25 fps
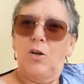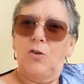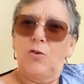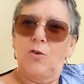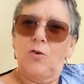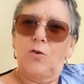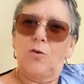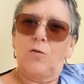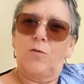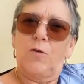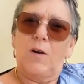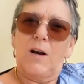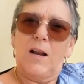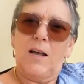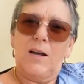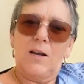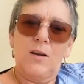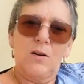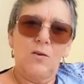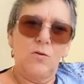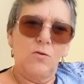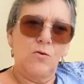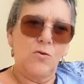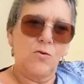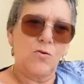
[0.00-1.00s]
Donc
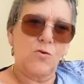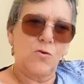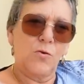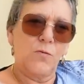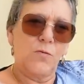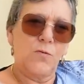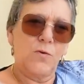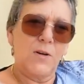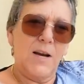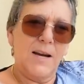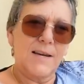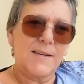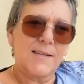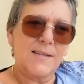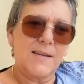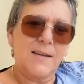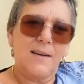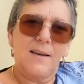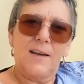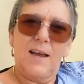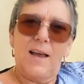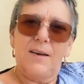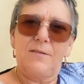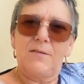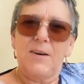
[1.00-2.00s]
voilà, je vous laisse
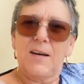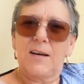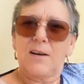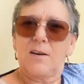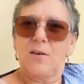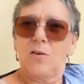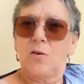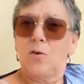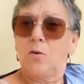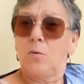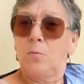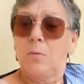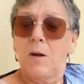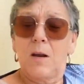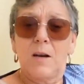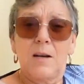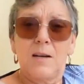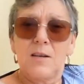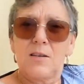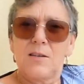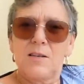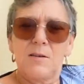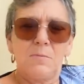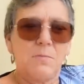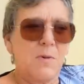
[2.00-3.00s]
avec ben,
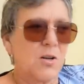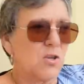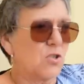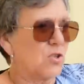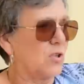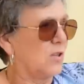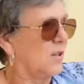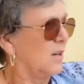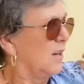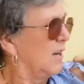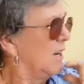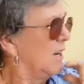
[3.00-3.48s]
les images